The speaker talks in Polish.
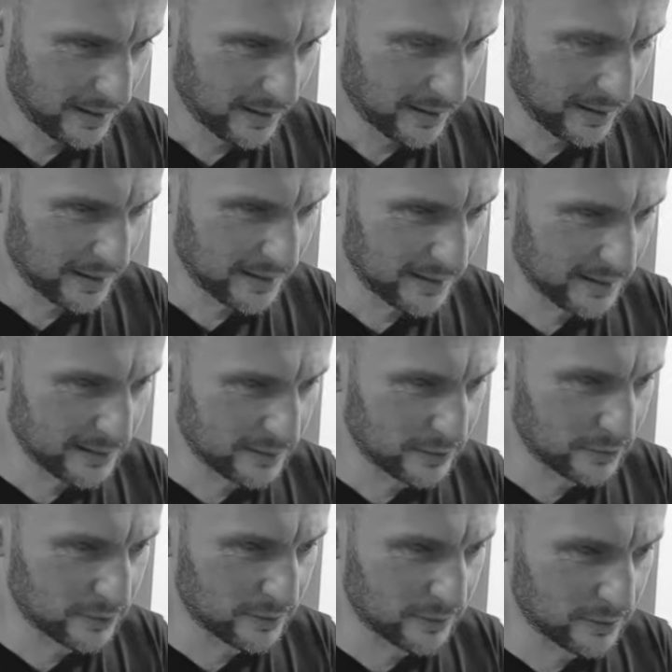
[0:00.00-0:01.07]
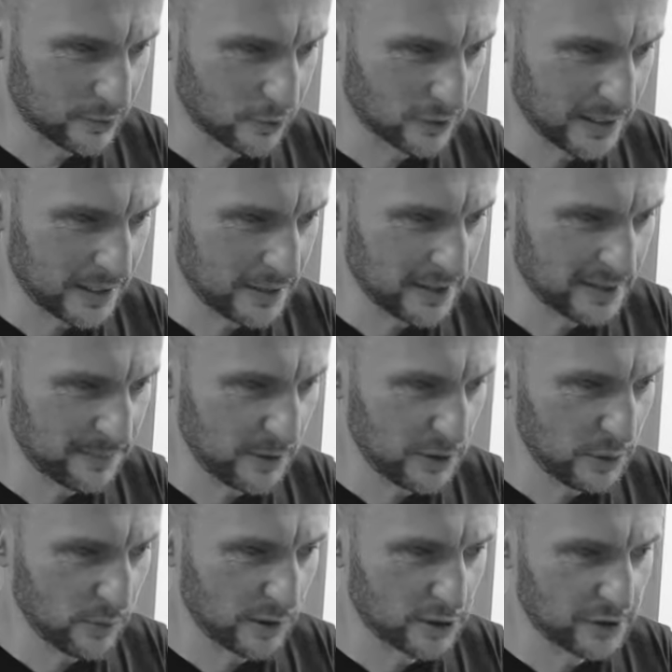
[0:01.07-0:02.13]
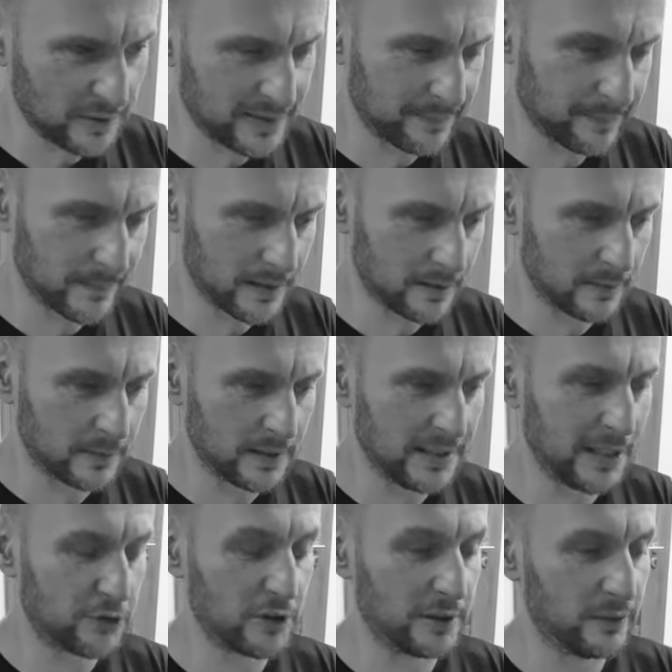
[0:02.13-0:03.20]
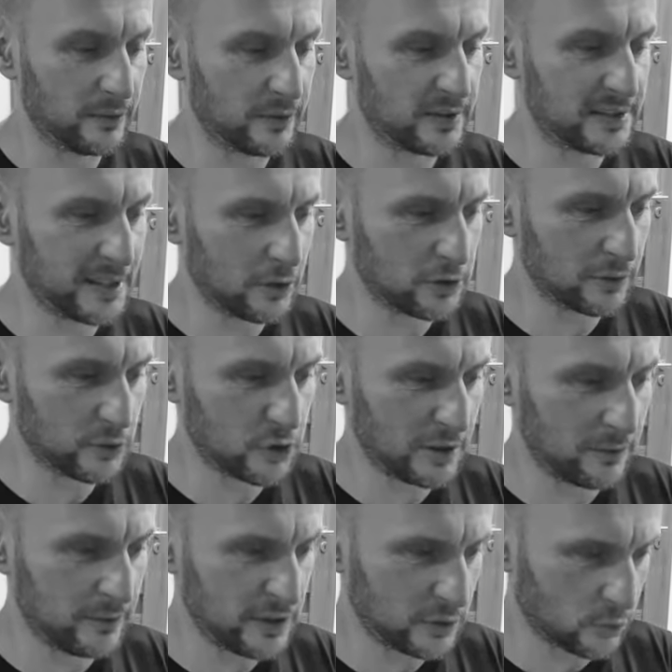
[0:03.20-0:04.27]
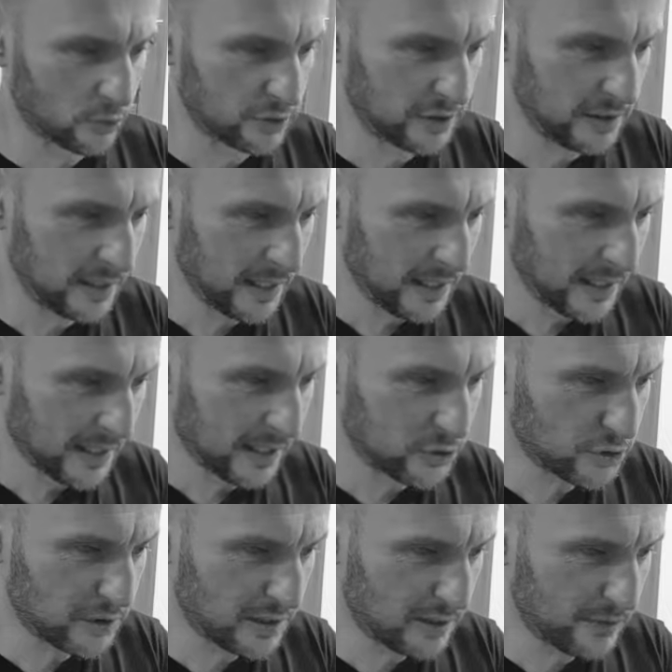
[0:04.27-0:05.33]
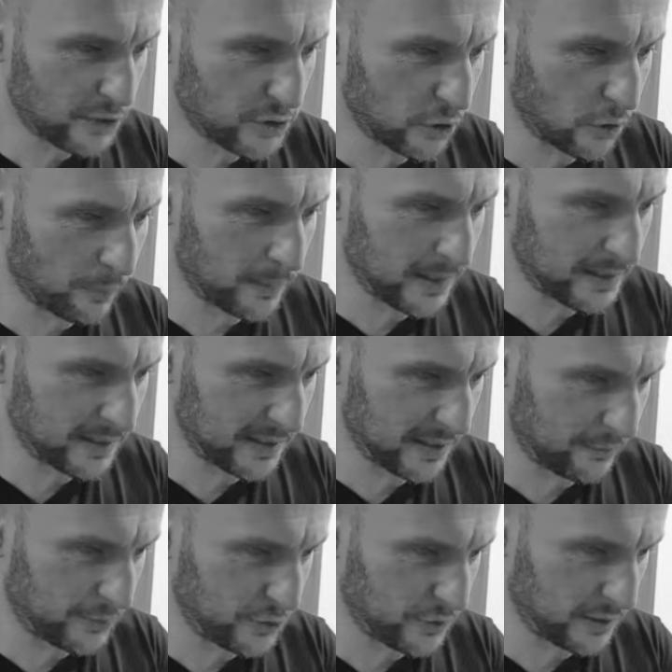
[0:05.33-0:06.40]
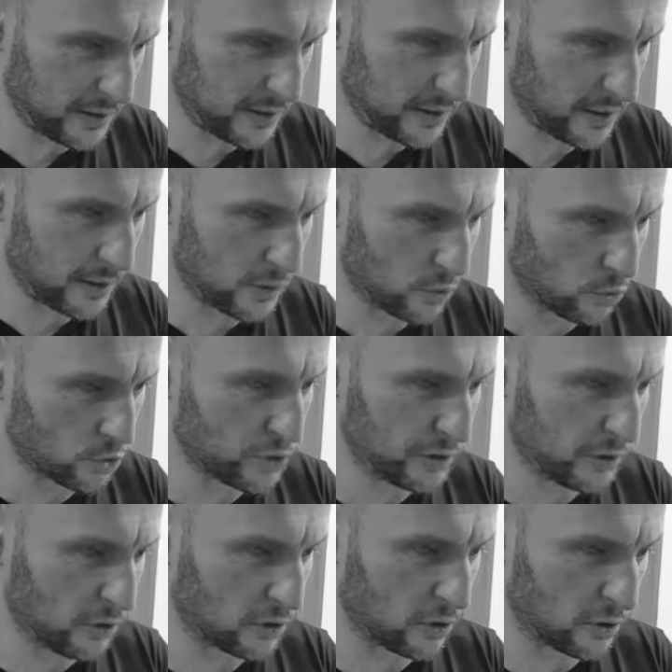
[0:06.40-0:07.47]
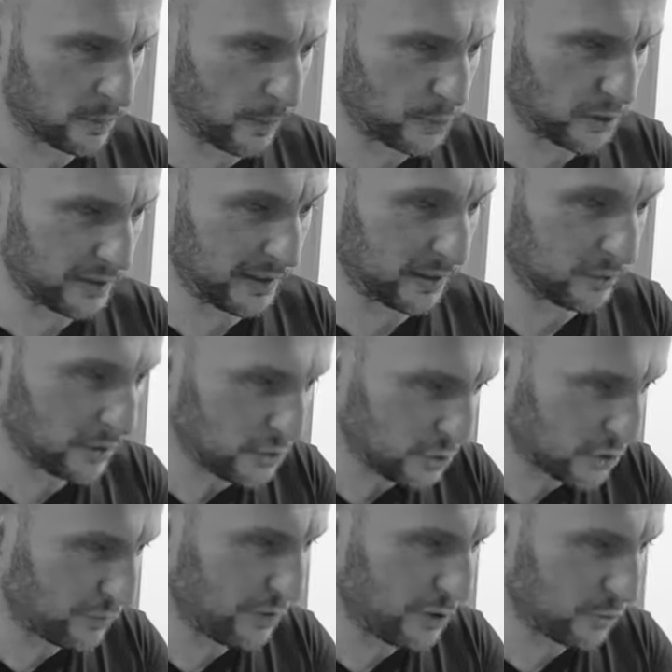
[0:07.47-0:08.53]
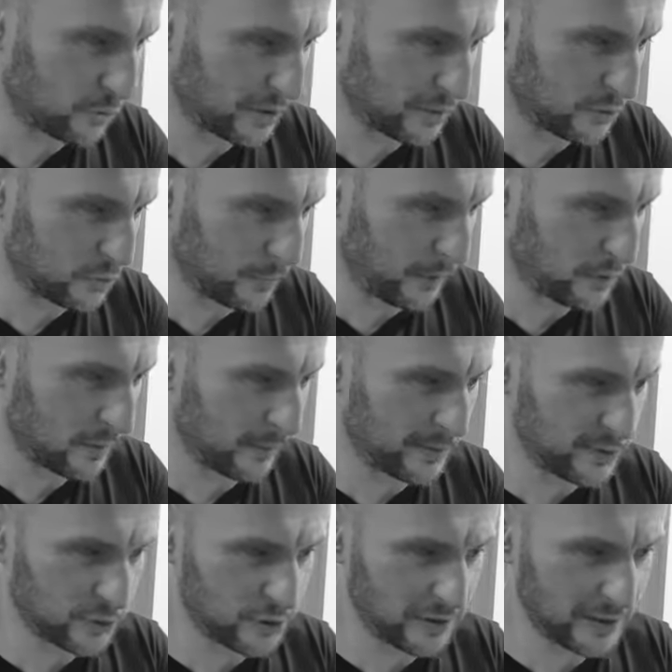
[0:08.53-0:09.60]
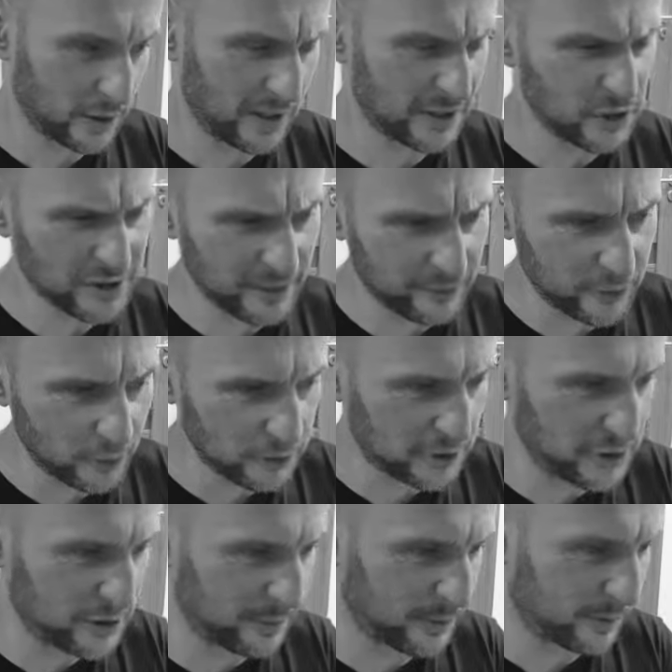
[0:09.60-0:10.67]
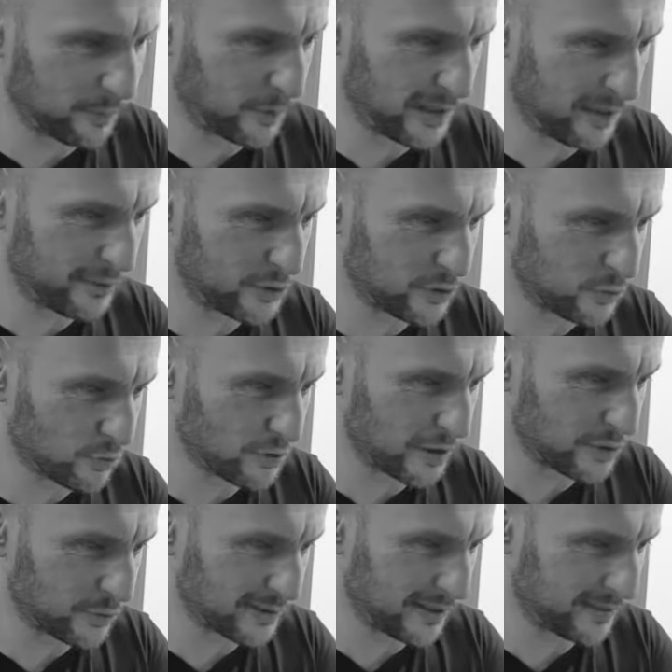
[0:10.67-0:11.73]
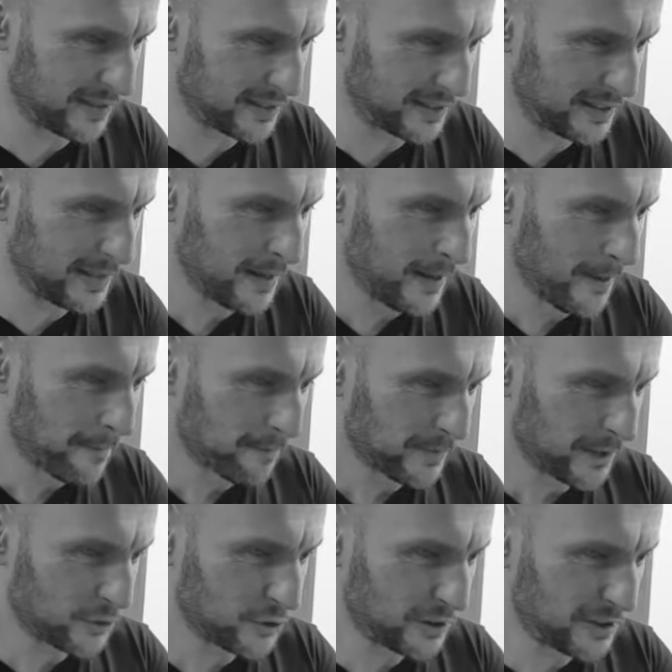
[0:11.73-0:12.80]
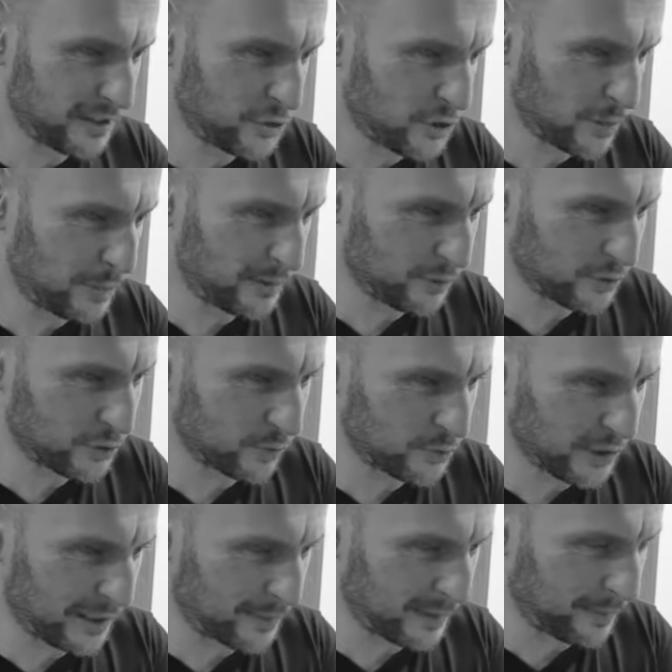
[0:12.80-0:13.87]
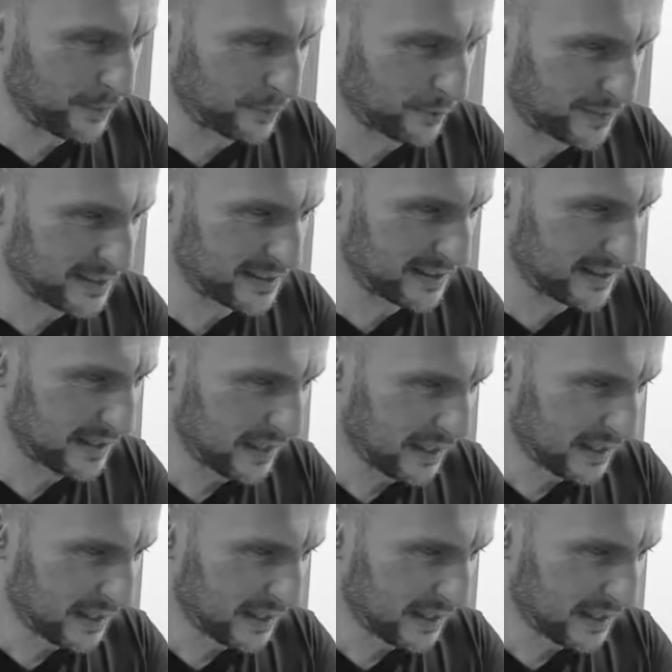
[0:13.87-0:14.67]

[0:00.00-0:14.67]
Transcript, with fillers: Yy, totalnie zmieniła się, inaczej, z tego co wyczytałem w instrukcji, każdy level się kompletnie graficznie e, różni od, od poprzedniego. No i rzeczywiście tutaj zupełnie mamy coś innego. Jakieś tam wioski się będą pojawiać, różne cuda, Także z niecierpliwością czekam na pełną wersję.